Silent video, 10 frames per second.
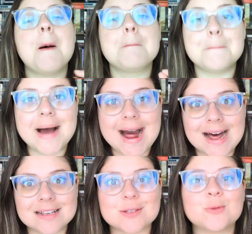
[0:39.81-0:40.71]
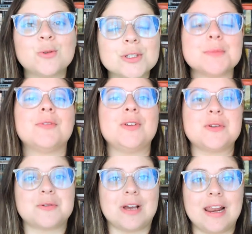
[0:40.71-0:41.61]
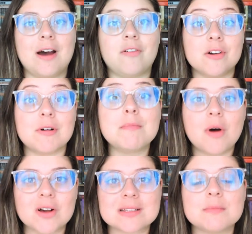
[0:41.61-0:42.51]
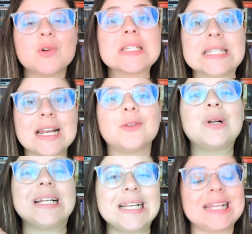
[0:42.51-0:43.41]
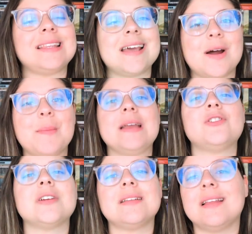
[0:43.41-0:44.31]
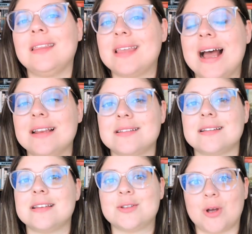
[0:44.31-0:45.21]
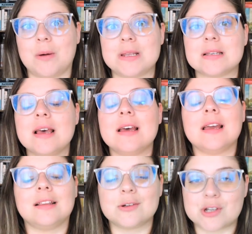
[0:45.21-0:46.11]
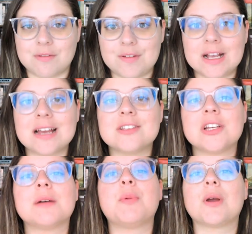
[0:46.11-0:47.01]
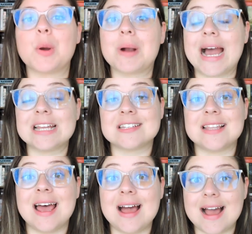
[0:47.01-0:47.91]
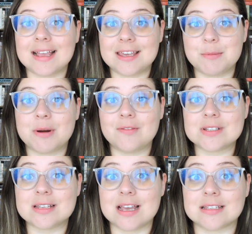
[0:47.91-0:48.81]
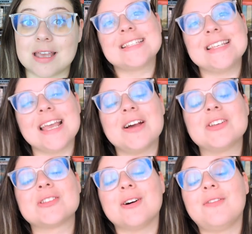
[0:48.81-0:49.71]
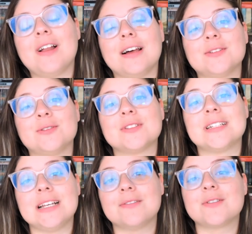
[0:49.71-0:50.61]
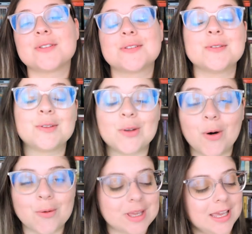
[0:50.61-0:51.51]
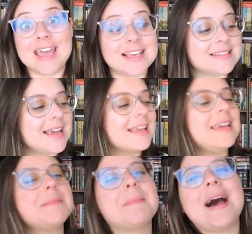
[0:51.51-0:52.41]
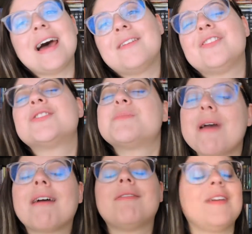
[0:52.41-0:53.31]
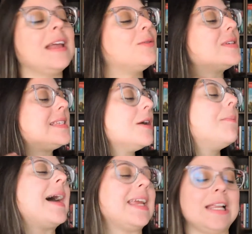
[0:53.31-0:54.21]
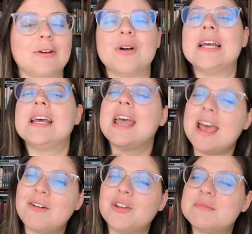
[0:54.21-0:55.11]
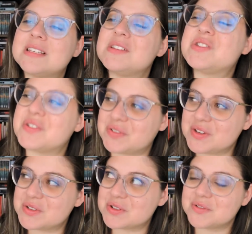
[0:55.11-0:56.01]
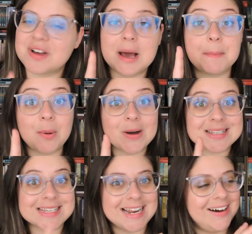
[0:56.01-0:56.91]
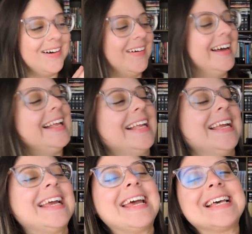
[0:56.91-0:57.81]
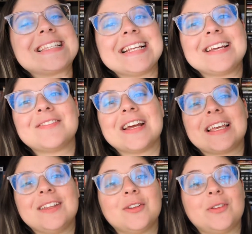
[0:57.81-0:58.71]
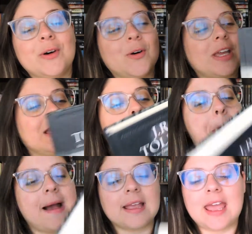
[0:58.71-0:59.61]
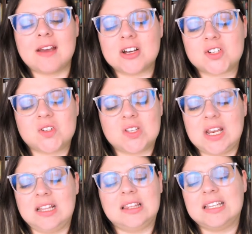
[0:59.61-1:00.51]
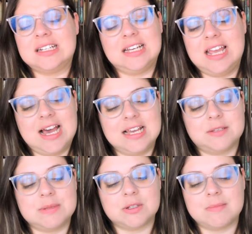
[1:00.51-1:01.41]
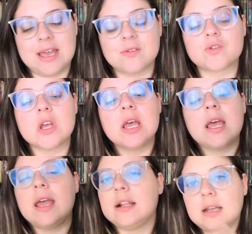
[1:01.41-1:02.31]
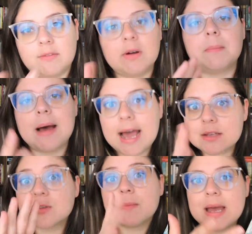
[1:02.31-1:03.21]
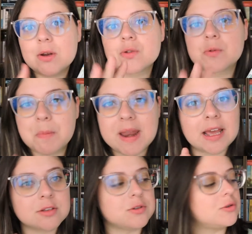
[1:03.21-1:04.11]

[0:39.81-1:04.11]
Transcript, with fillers: mas o último vídeo do canal foi um unboxing mostrando literalmente em detalhes essas obras, então já fica a dica porque o card tá aqui pra vocês, hein? Sim, eu estou falando dos livros do Tolkien, esse aqui maravilhoso, perfeito, Silmarillion, é um nomezinho difícil de falar, por sinal. Esse livro aqui do Tolkien eu paguei, eu acho, 30 reais mais ou menos. Ele tava mais ou menos o preço